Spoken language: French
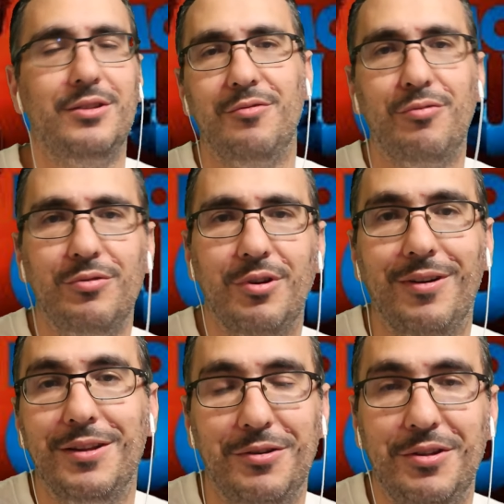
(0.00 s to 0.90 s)
des fous,
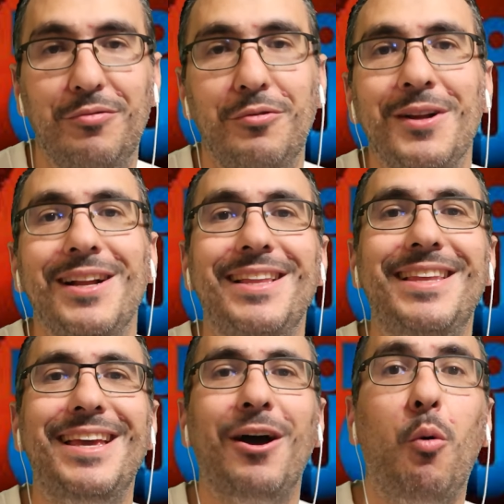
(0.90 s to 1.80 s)
enfin des, fous,
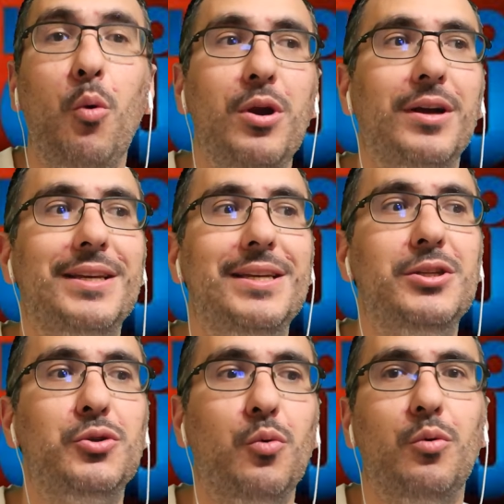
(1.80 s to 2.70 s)
des rôles
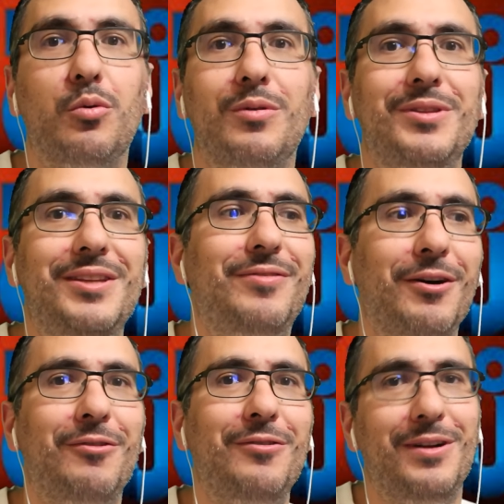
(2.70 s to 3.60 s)
qui sont
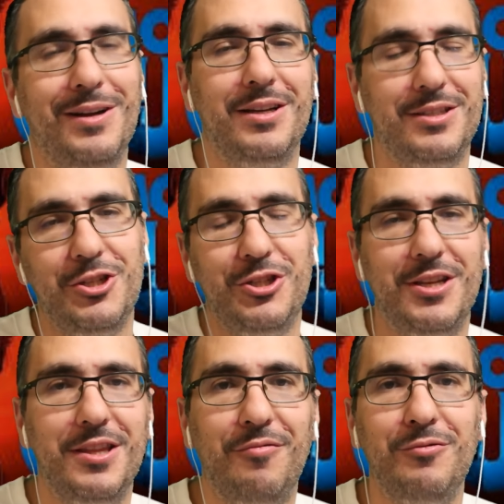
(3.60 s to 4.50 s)
différents, hein, et si je
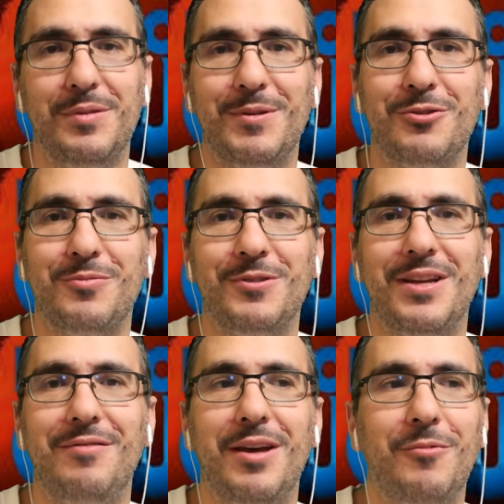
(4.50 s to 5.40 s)
disais des fous, c'est parce que je
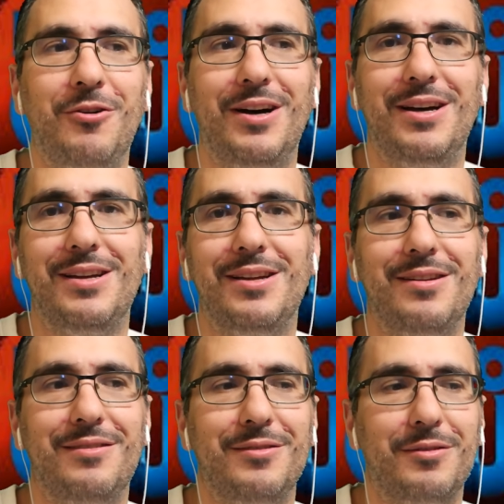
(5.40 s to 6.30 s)
pensais évidemment à,
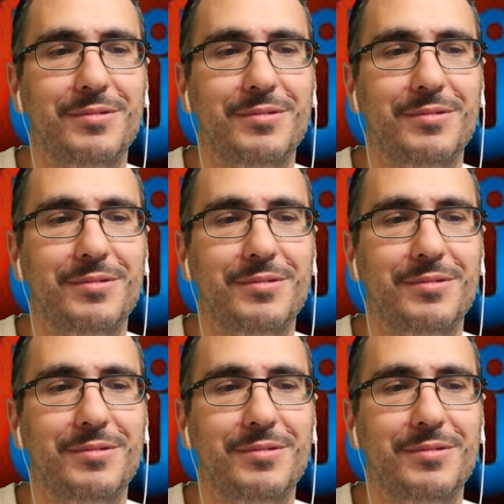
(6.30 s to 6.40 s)
euh,